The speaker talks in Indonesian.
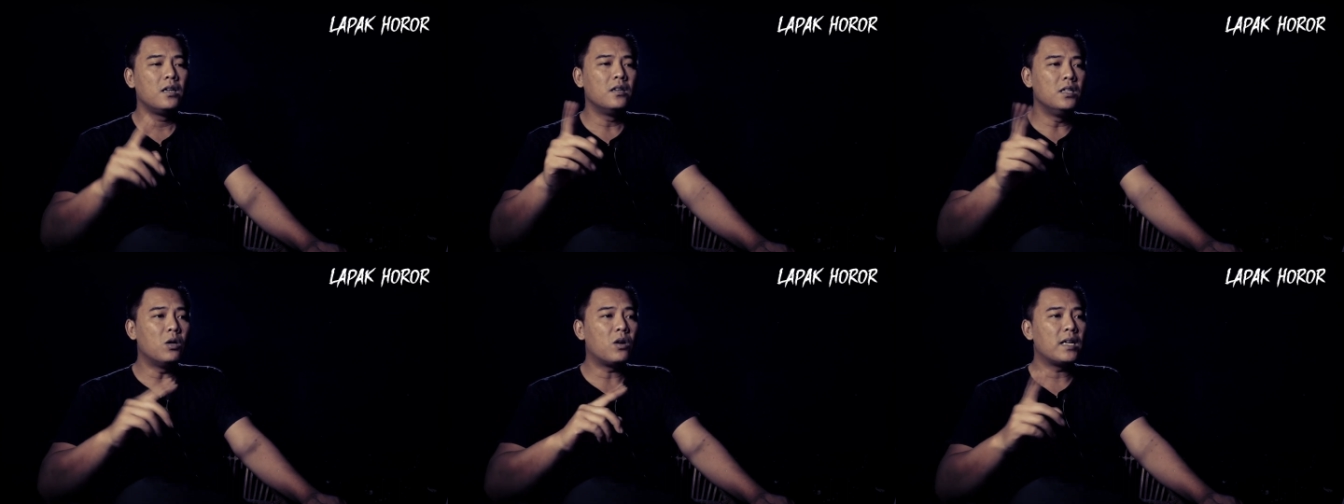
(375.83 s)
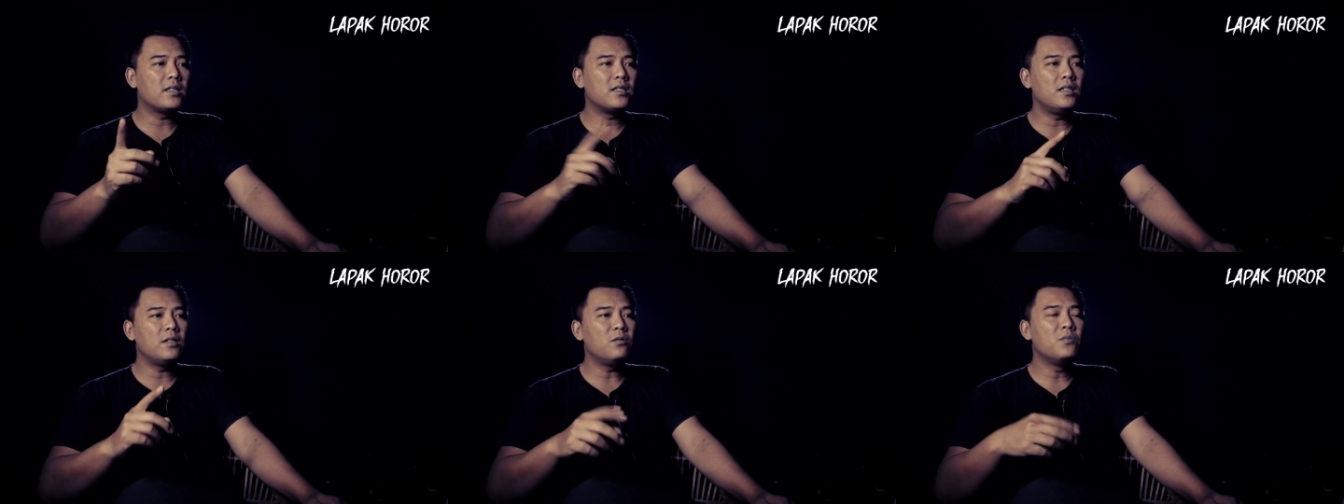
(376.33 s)

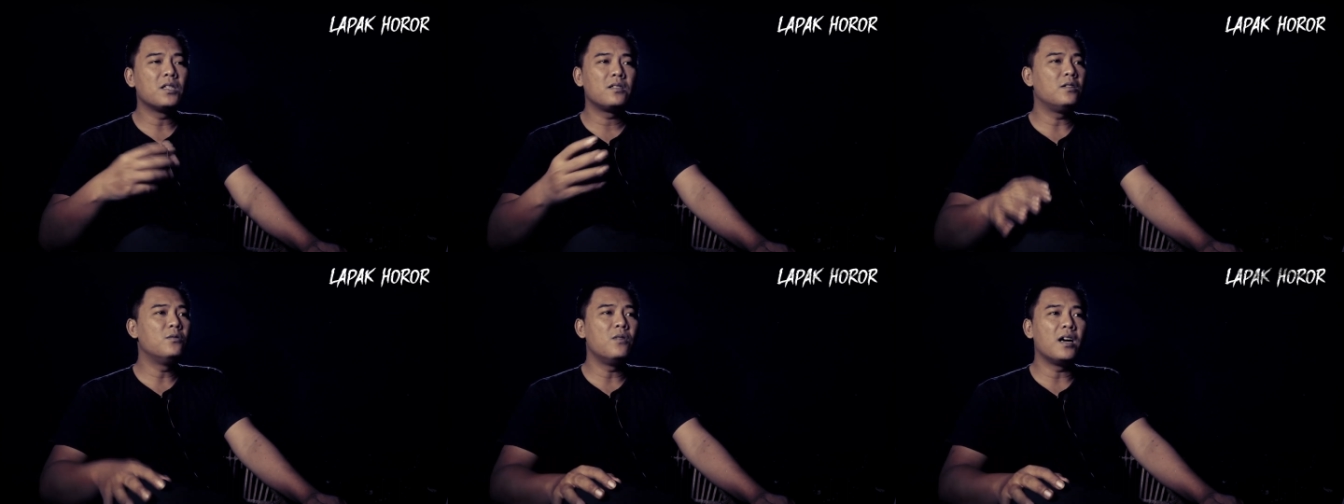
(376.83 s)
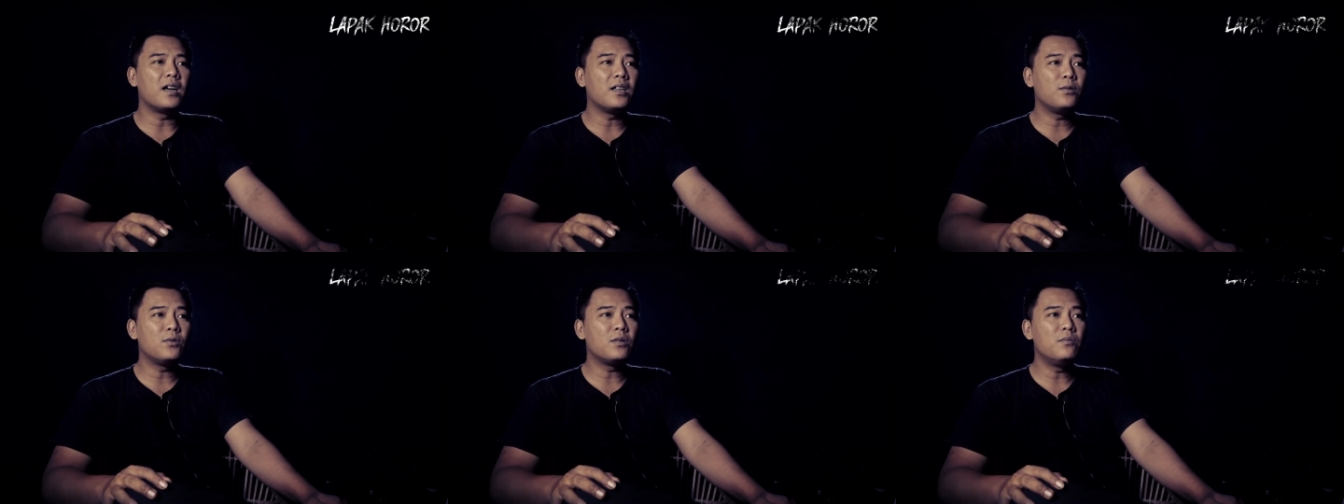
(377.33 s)
diolesin itu biasanya dua hari
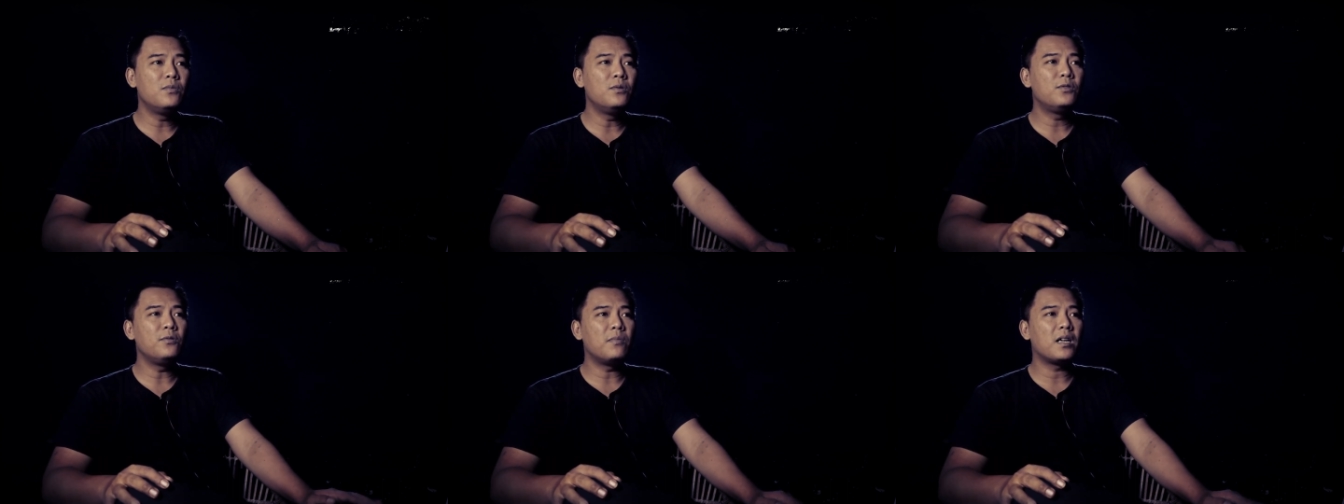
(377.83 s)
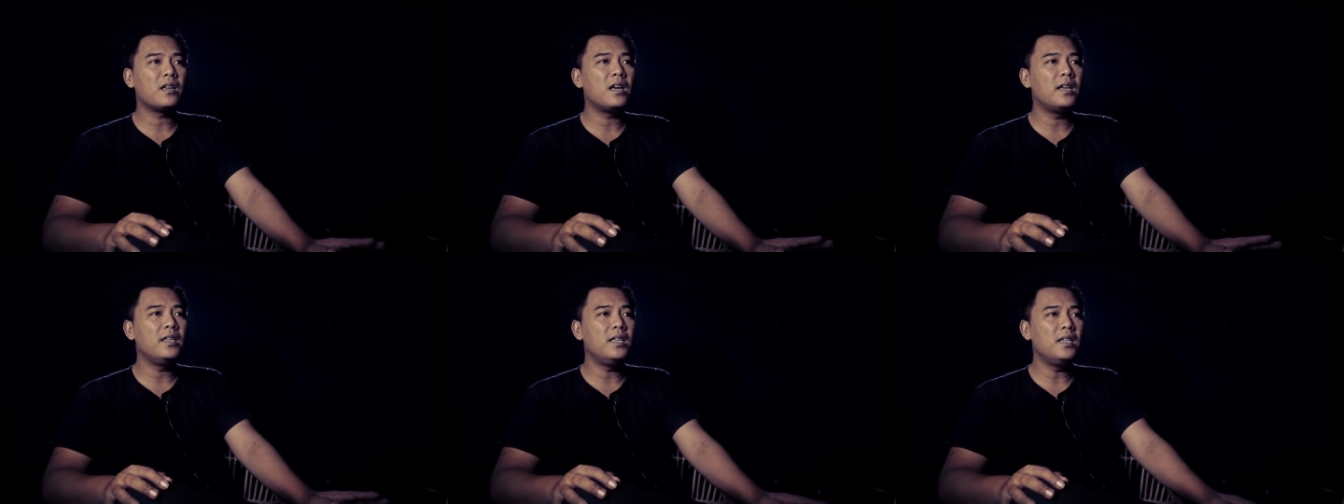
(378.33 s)
itu sembuh cuman
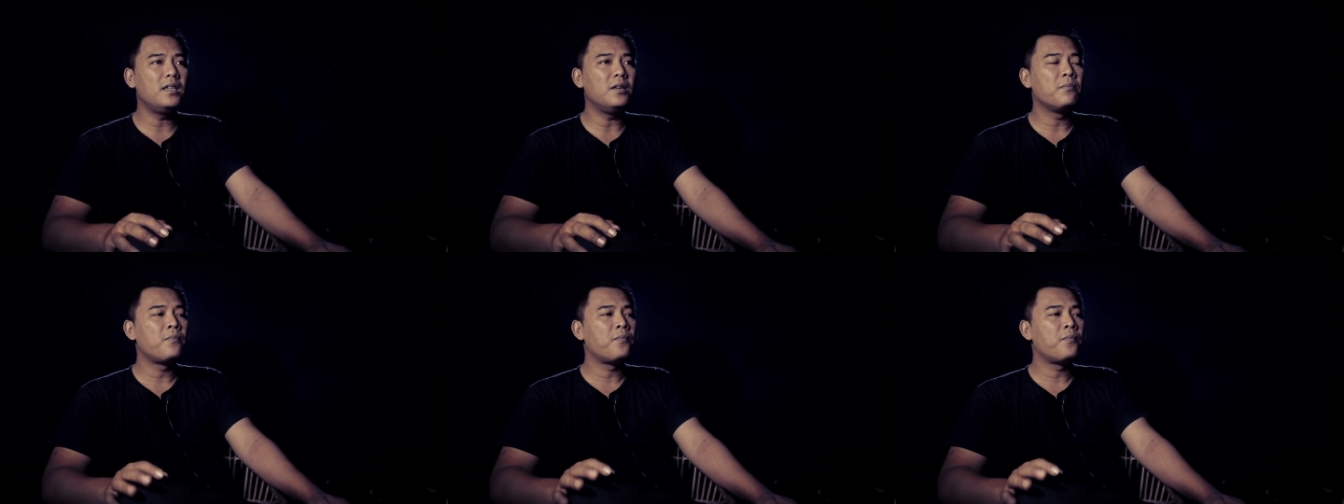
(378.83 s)
kali ini